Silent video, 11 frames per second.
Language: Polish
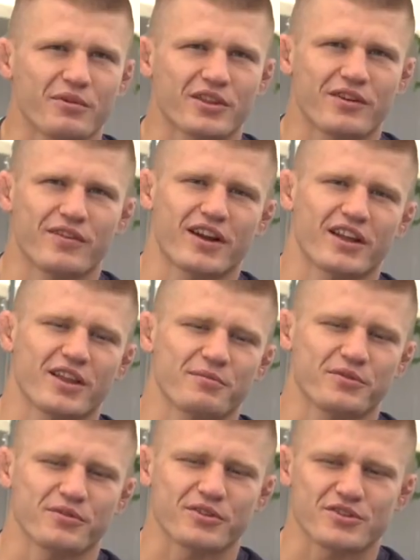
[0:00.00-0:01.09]
bo ta walka na
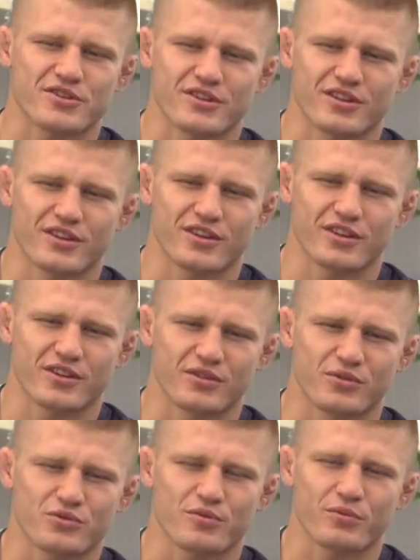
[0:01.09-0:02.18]
pewno też y,
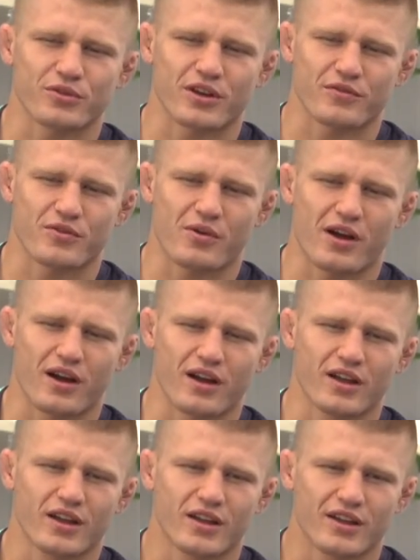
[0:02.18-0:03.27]
dużo potrafiła
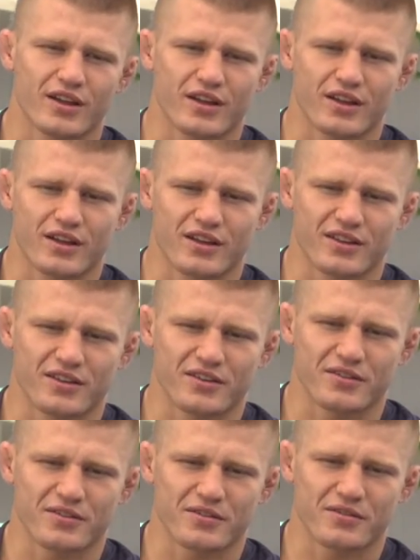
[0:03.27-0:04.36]

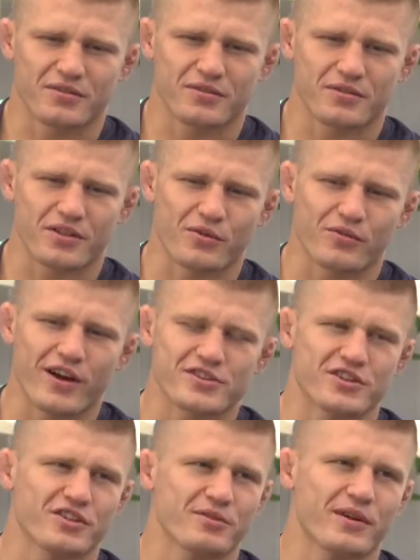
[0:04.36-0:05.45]
Yy,
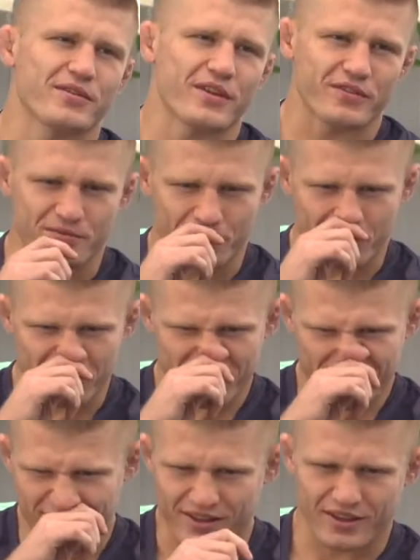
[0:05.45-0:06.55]
zauważyć. Co prawda w tym moim
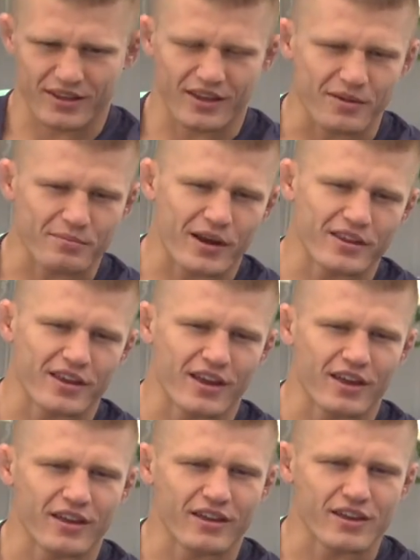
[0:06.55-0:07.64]
yy, gameplanie
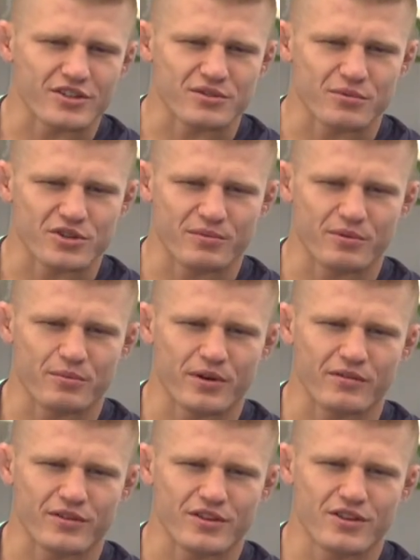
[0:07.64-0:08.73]
jeszcze można
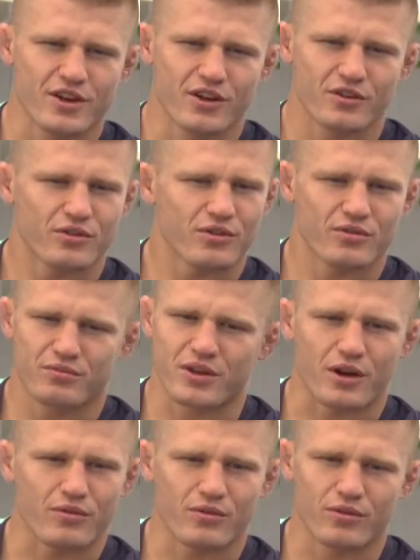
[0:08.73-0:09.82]
poprawić. No
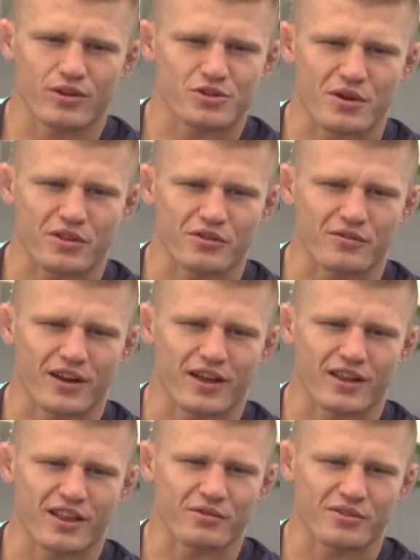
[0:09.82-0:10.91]
Michał ogóle świetną
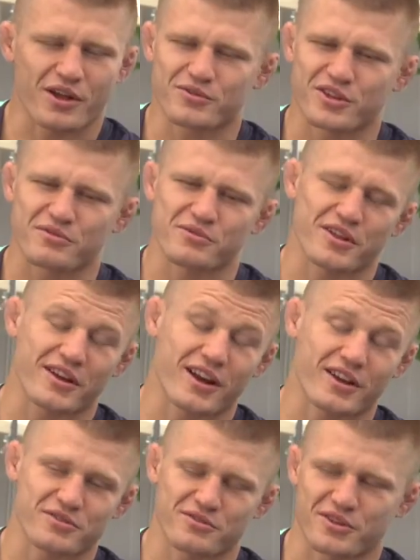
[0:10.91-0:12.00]
walkę dał. Cały czas mi
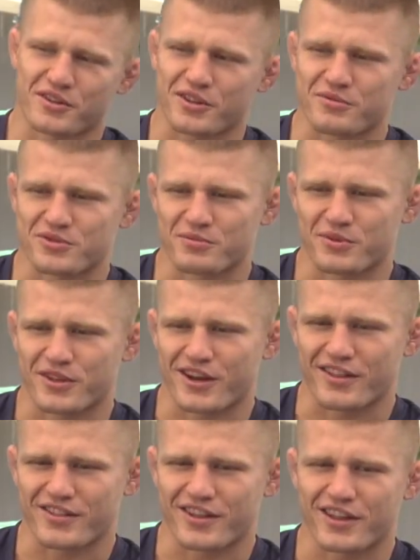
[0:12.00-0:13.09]
zagrażał, skręcał mi się po te
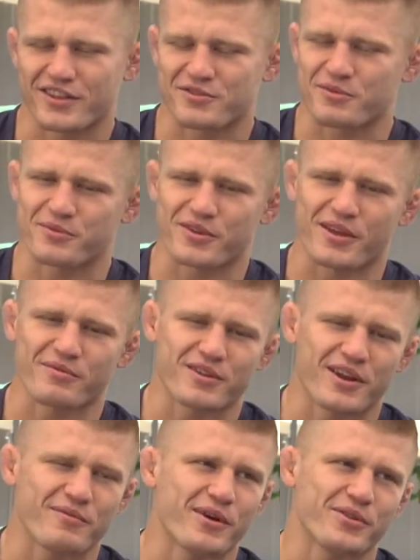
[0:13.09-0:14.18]
ręce. Ja też popełniałem
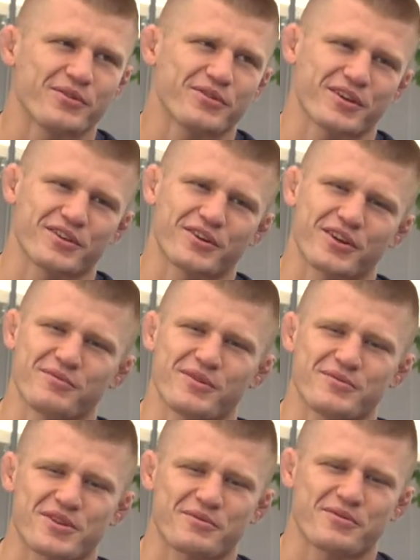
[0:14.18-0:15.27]
tyle błędów, taki trochę
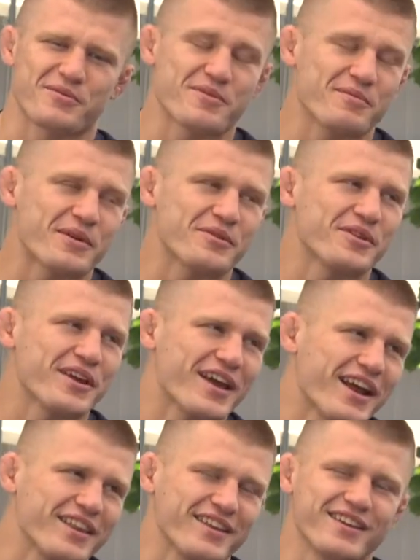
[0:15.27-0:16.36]
byłem, że tak powiem, za bardzo
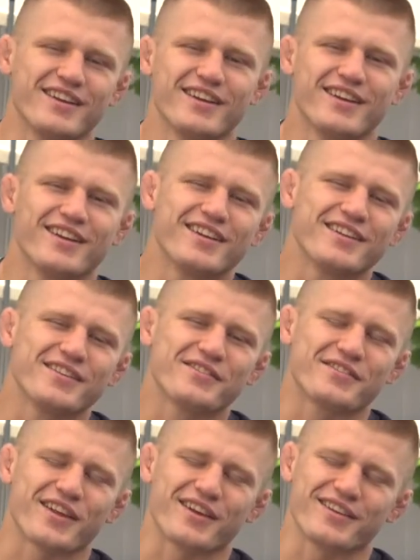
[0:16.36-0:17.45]
najarany.
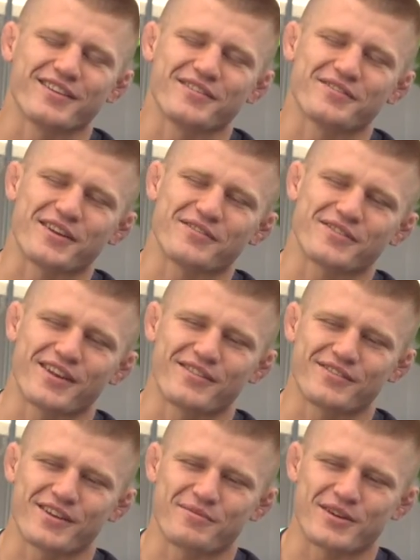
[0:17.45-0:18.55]
W tej, w, tej, w, tej,
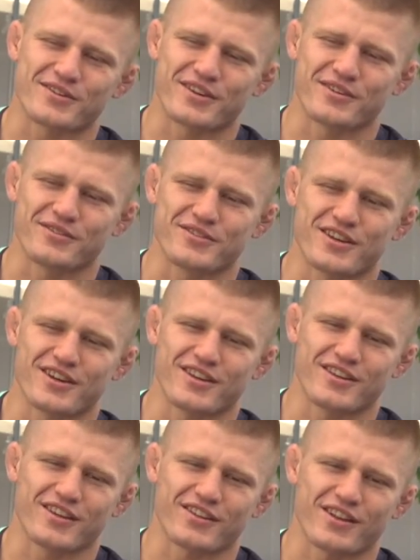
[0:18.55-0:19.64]
w tej pierwszej rundzie
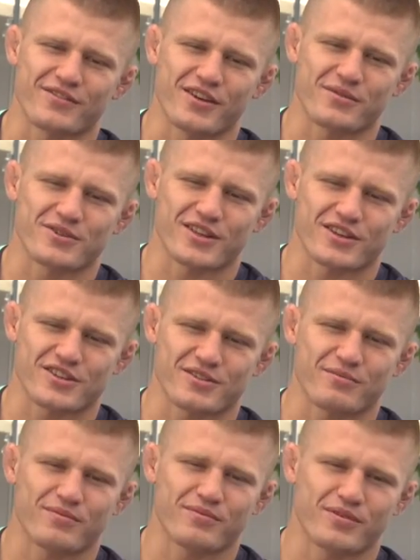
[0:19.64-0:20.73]
i nastawiłem się tak, że
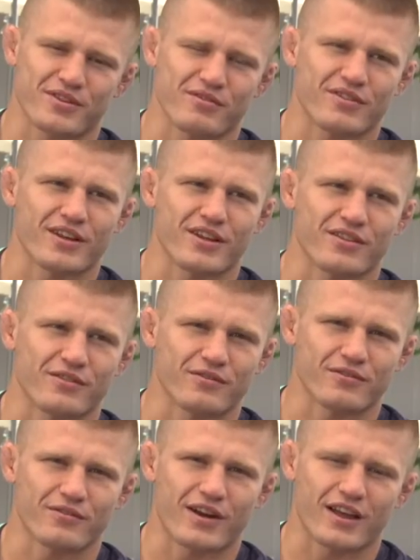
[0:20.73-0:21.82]
jestem w stanie
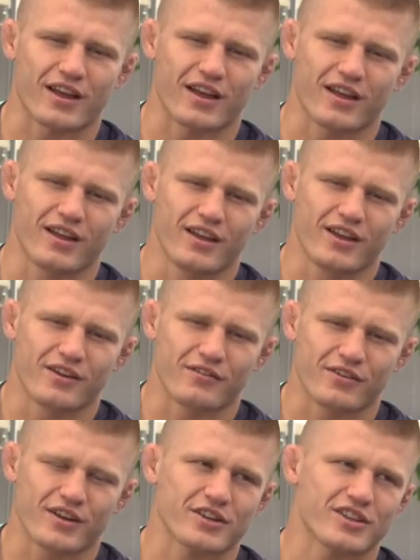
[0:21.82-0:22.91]
tą walkę
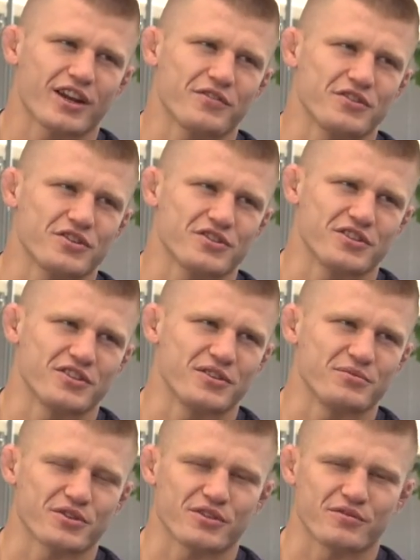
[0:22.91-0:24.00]
wygrać, trafić gdzieś
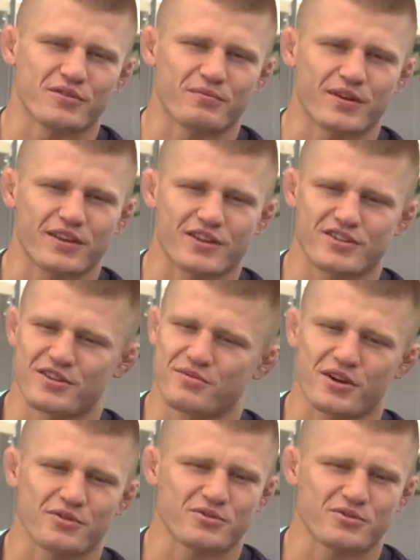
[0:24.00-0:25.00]
silnym ciosem w tym parterze i Michał